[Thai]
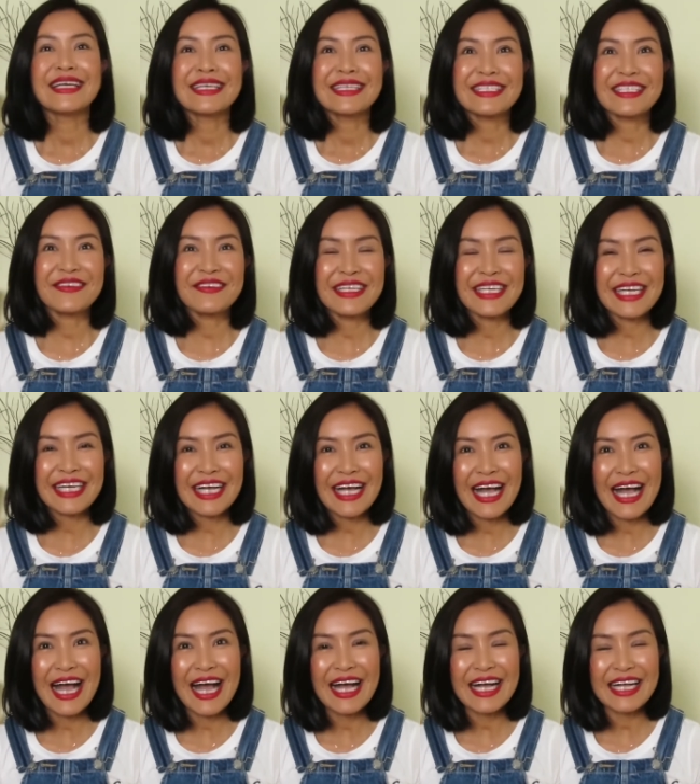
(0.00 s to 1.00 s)
สวัสดี
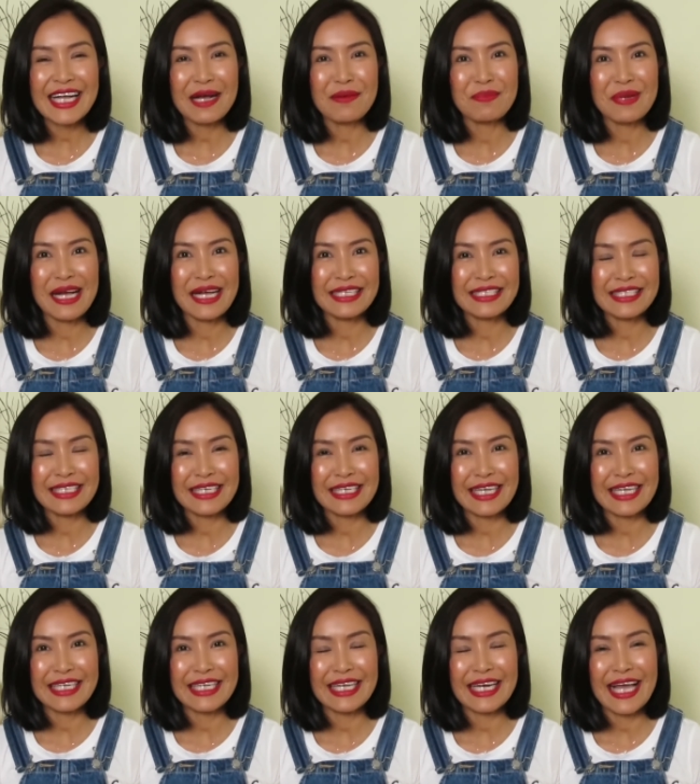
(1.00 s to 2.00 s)
ค่ะกลับมาเจอ
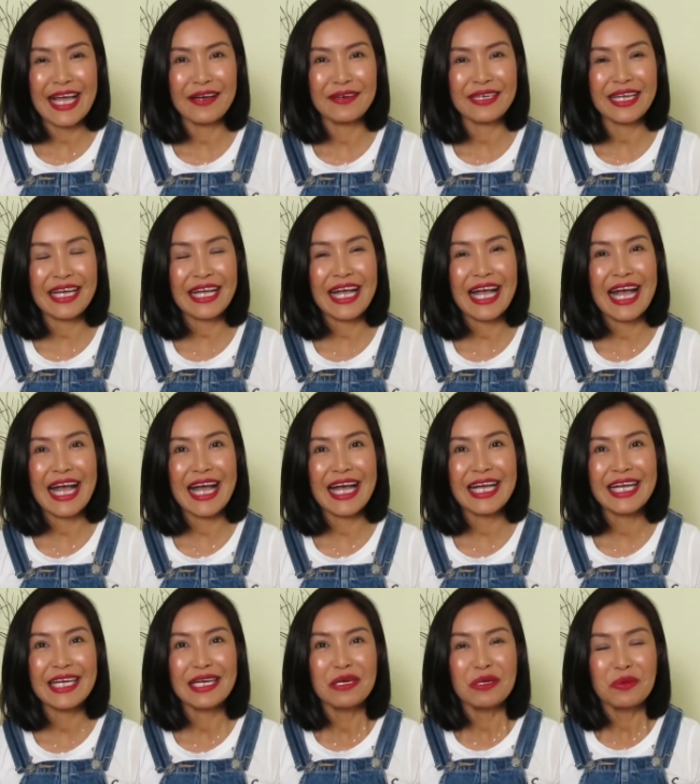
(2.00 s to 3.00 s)
กันอีกแล้วนะคะ
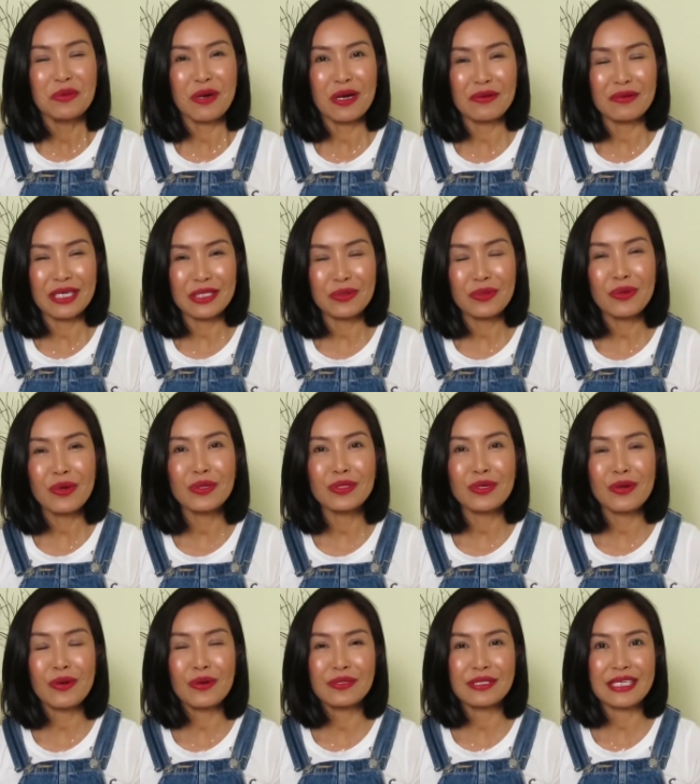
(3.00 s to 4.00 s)
หวังว่าทุกคน
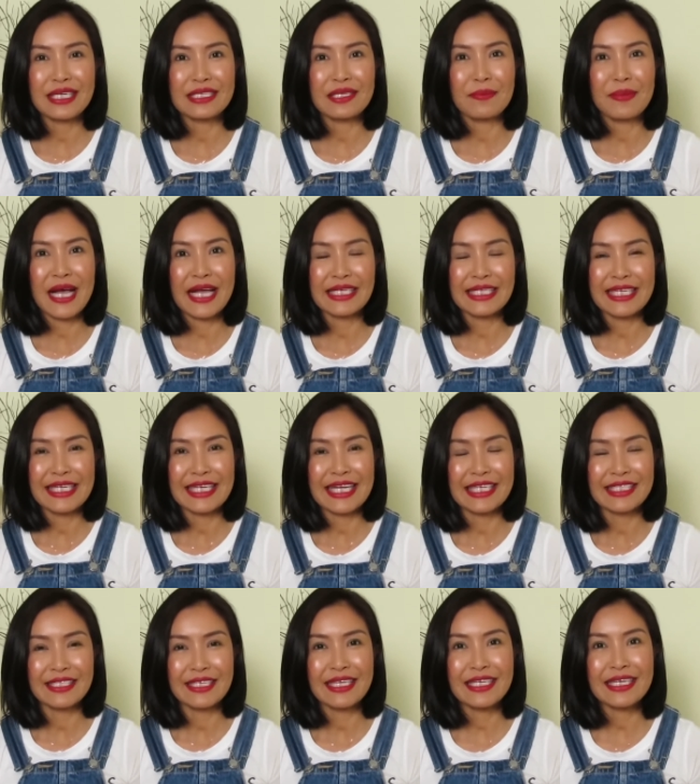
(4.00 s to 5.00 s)
คงจะสบายดีกั
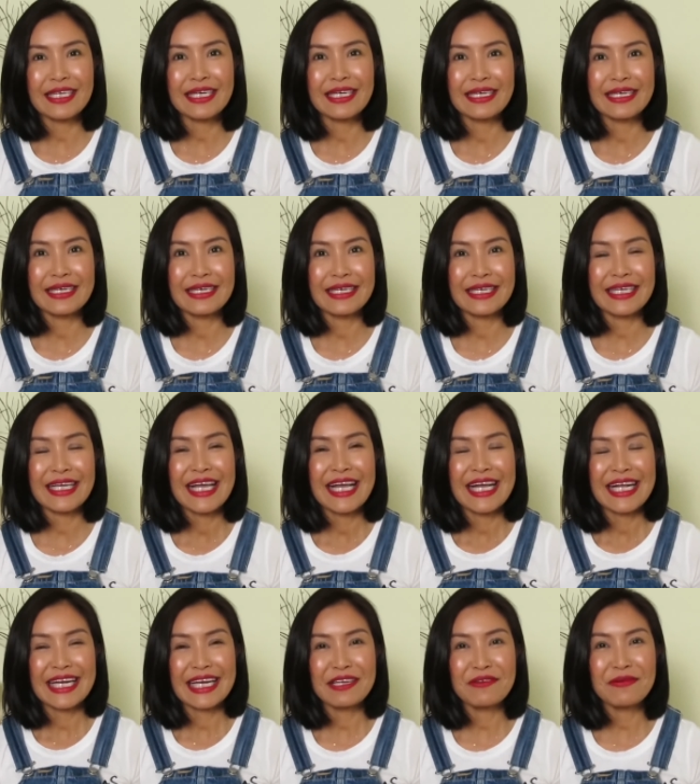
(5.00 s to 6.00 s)
นเช่นเคย
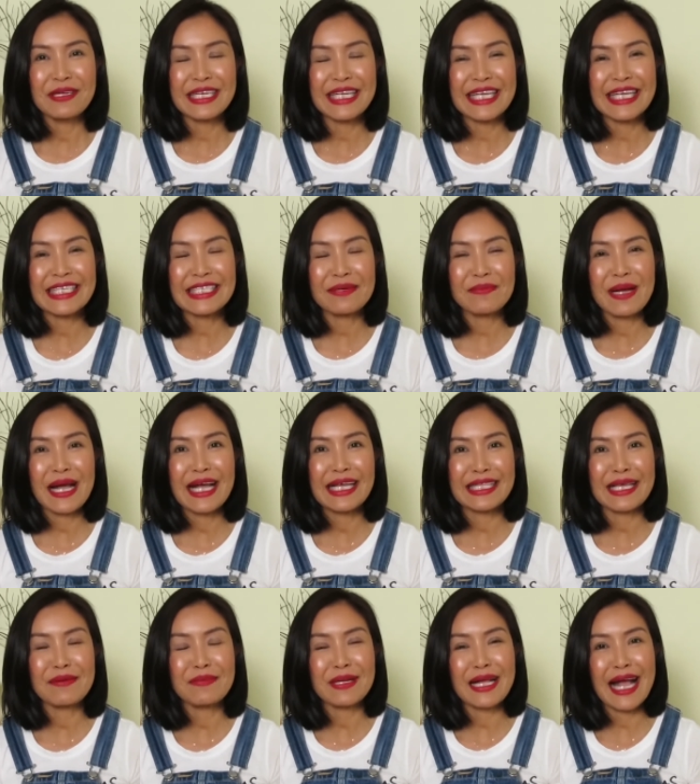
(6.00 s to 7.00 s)
คลิปวันนี้จะมา
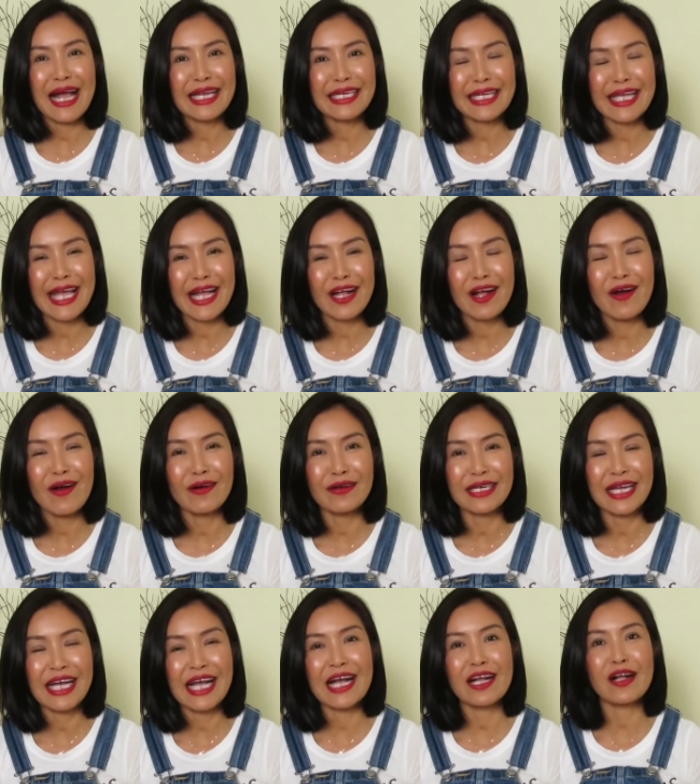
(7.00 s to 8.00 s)
ทำการแกะกล่อง
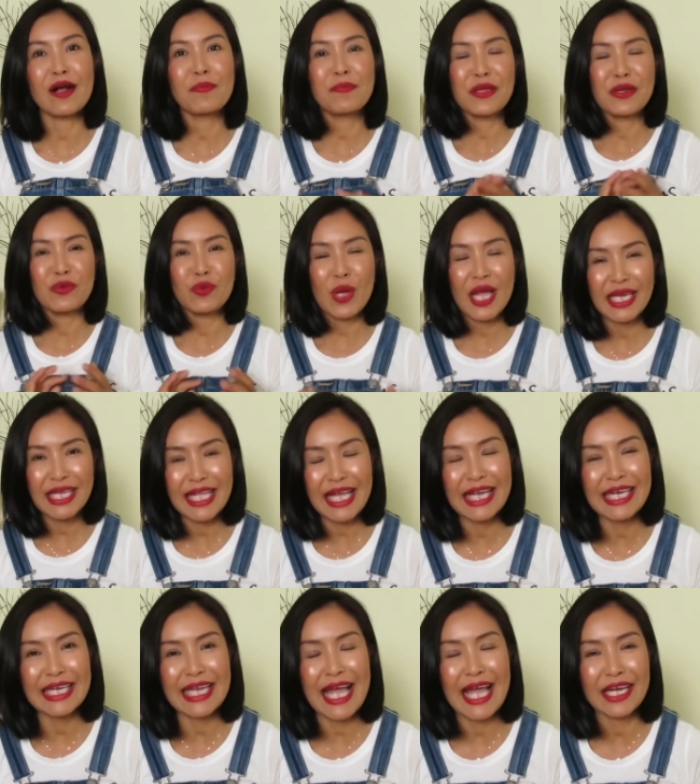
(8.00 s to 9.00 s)
นะคะ ก็เป็นแว่น
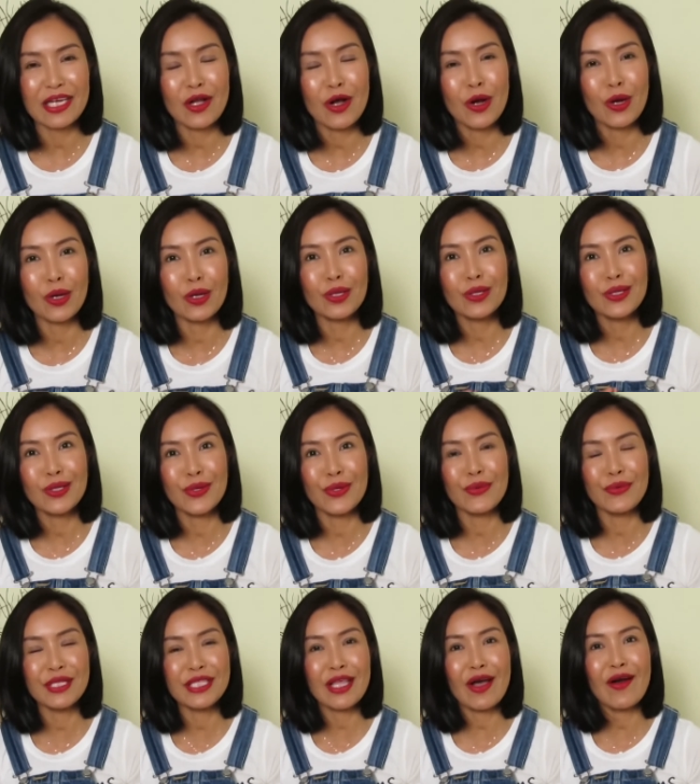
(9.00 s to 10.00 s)
กันแดดของลุย
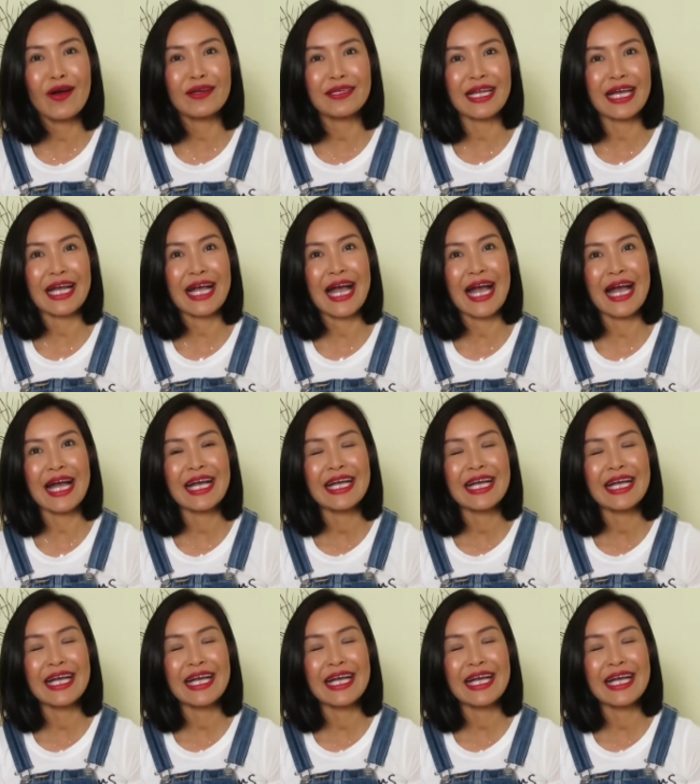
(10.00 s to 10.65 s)
วิตองนะคะ